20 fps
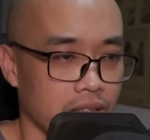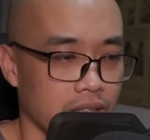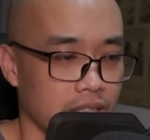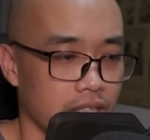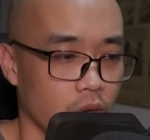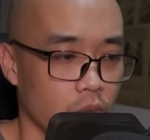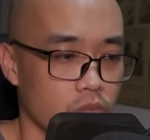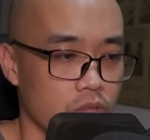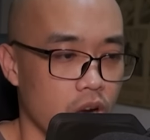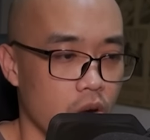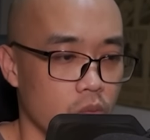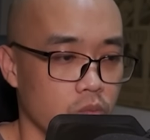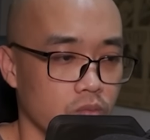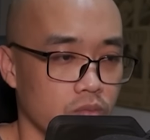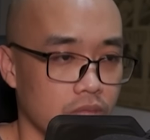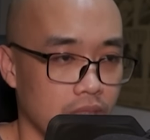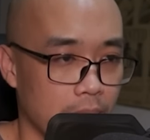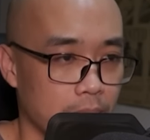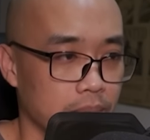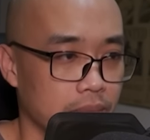Ngày đó
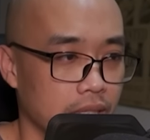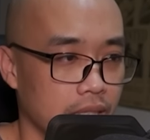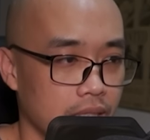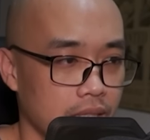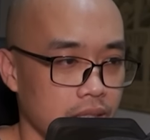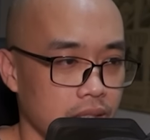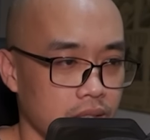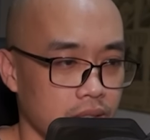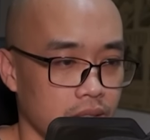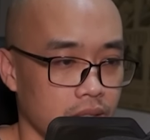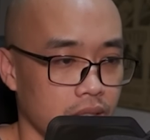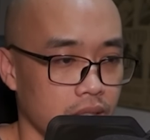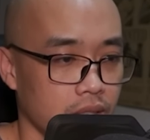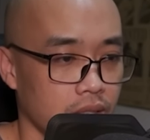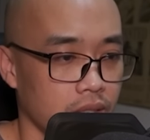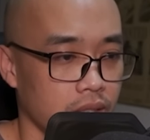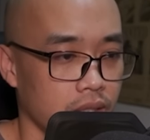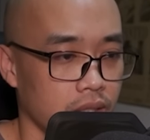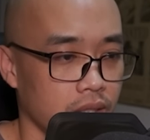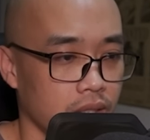hắn cùng với tên sư muội
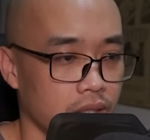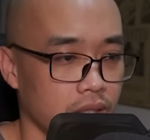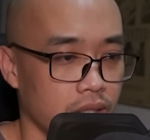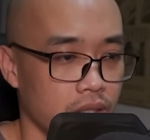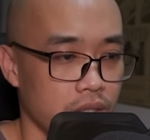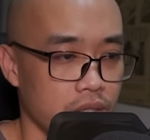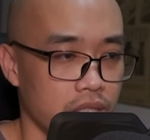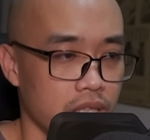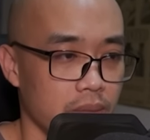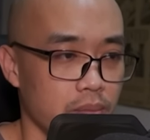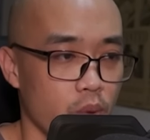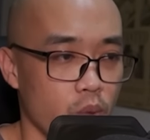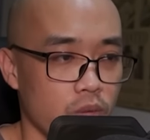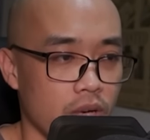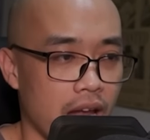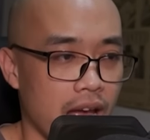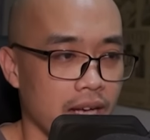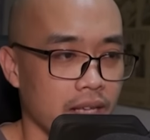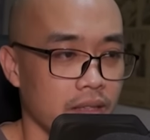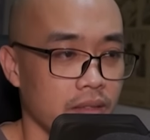che mặt của Liễu
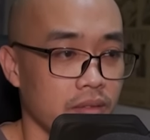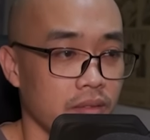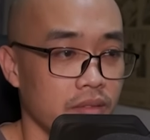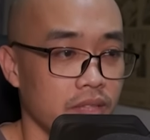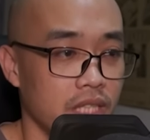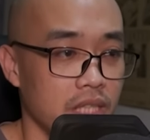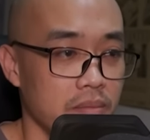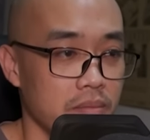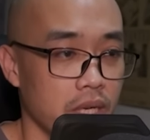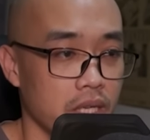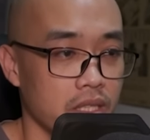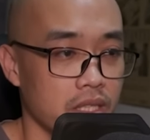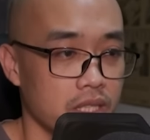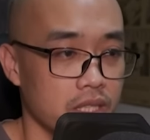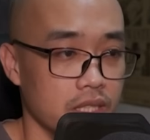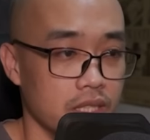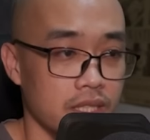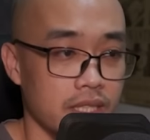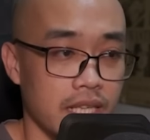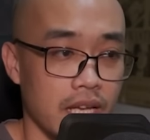Nhạc giao thủ đã
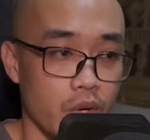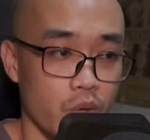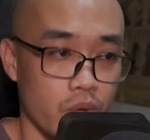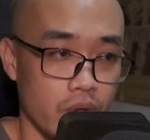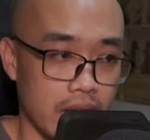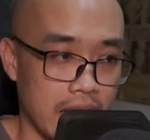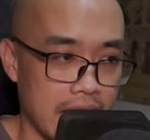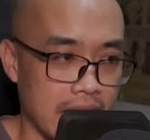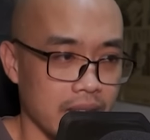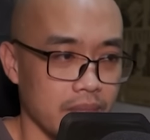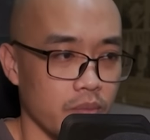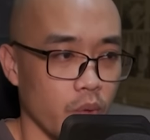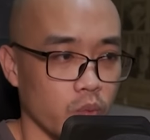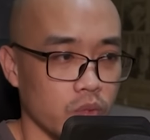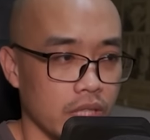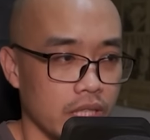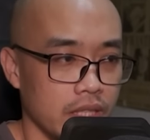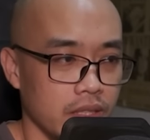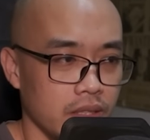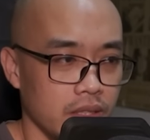nếm qua thiệt thòi từ
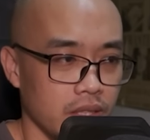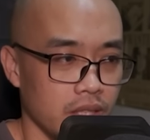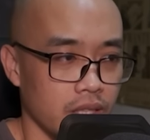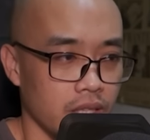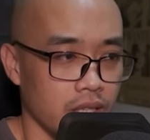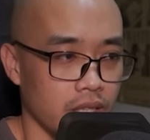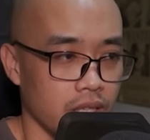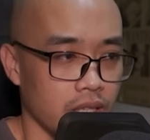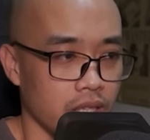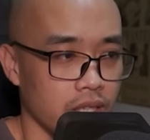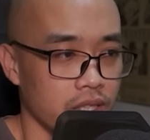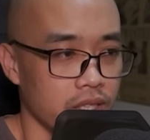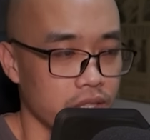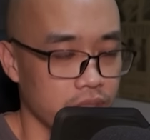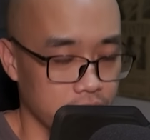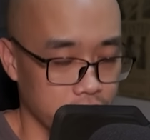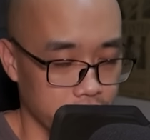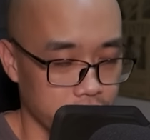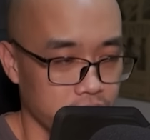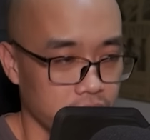cái loại thuật pháp này,
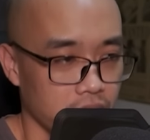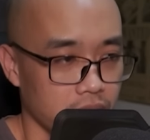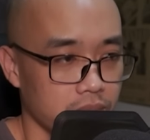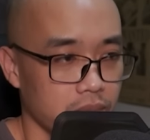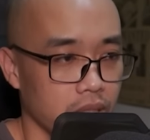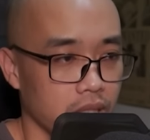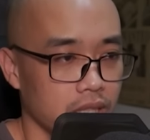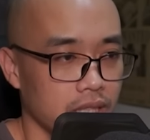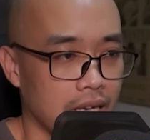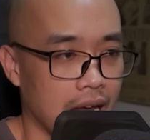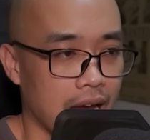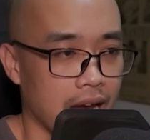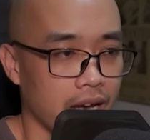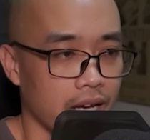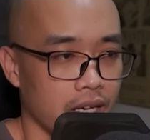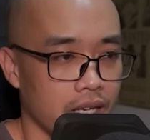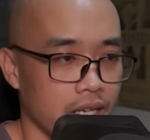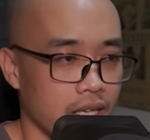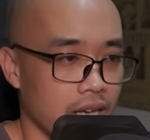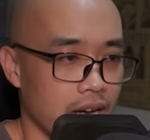cho nên đối với
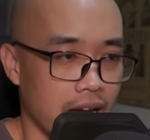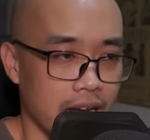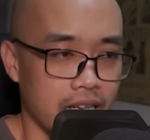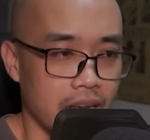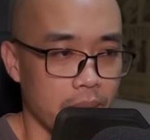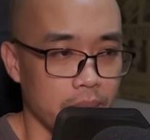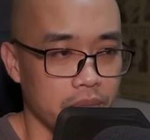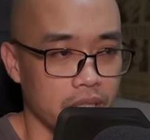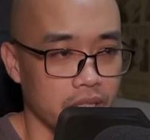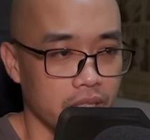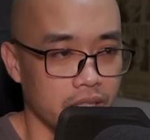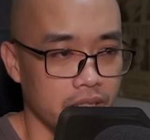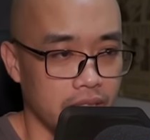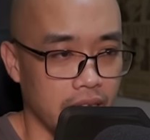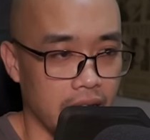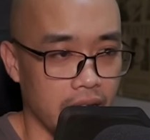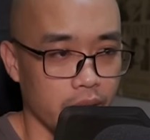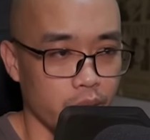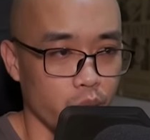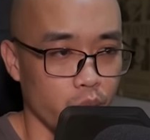loại thuật pháp này hắn
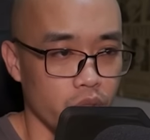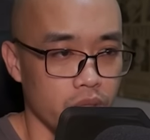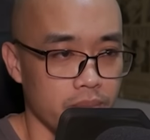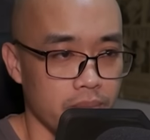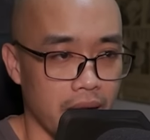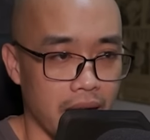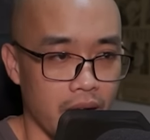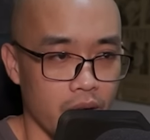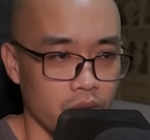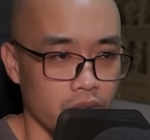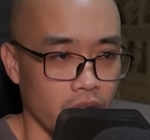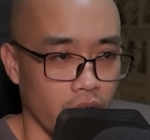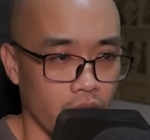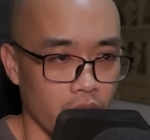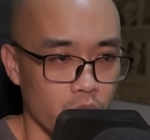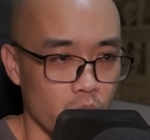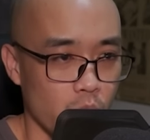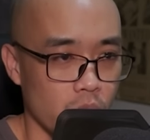cảm thấy rất hứng thú.